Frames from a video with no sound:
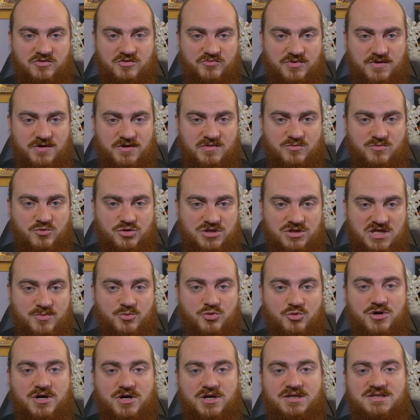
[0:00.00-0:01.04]
Первому
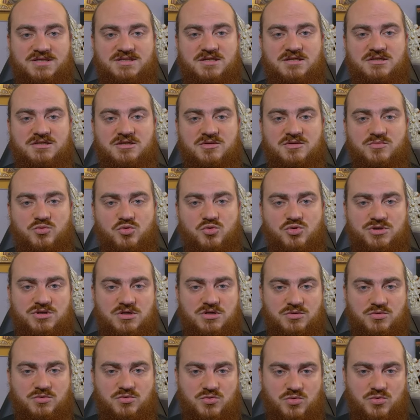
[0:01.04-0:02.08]
этапу характерна
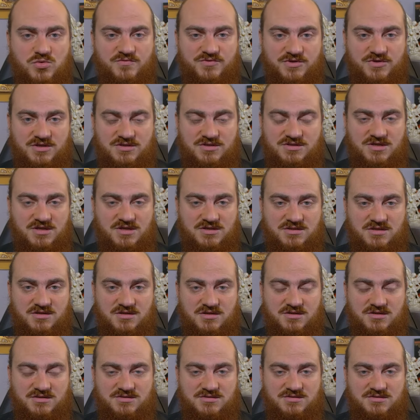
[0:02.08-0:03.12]
бурная духовная
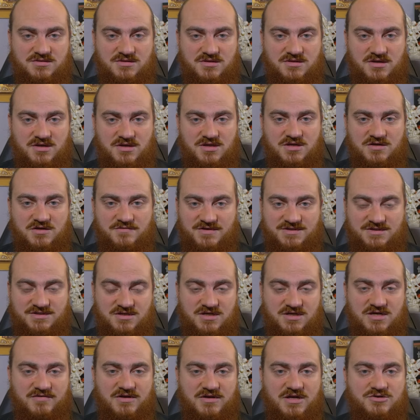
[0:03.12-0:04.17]
деятельность.
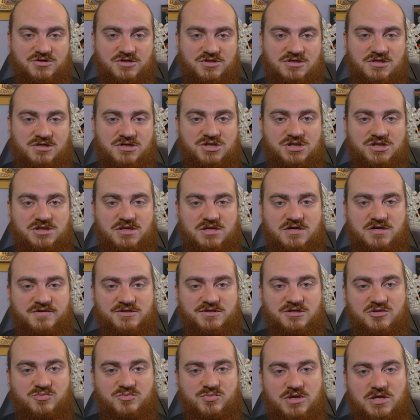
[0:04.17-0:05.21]
Воцерковляющийся человек в
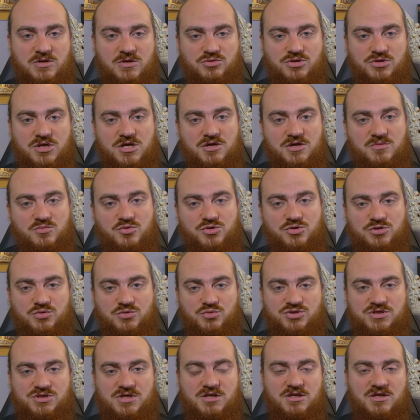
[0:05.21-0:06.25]
этот период может
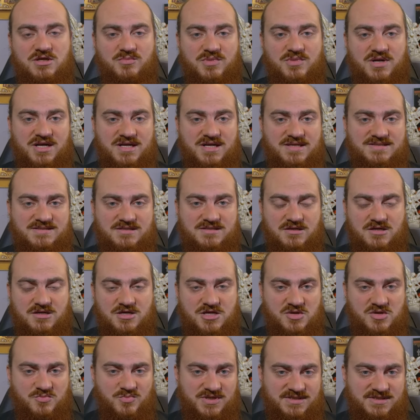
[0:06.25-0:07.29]
усиленно молиться,
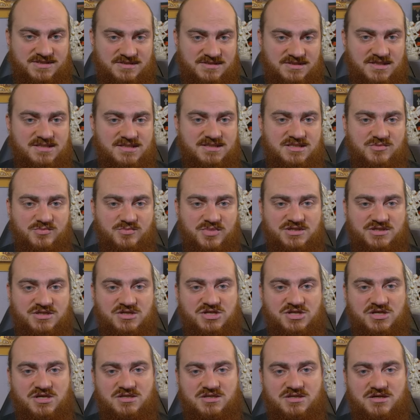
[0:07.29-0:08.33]
поститься,
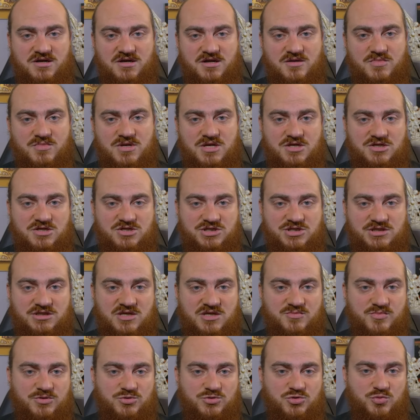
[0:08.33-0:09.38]
посещать храм,
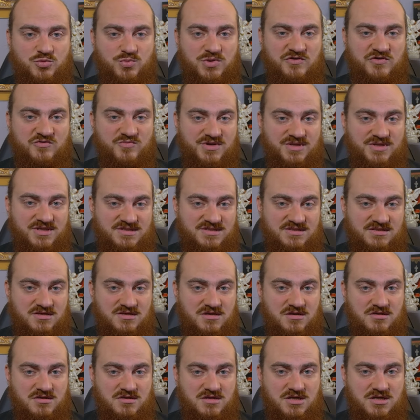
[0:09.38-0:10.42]
желать поступить в
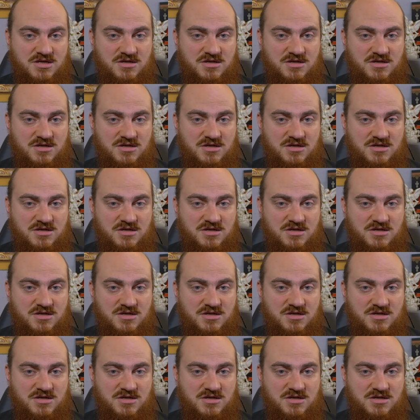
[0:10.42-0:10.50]
монастырь.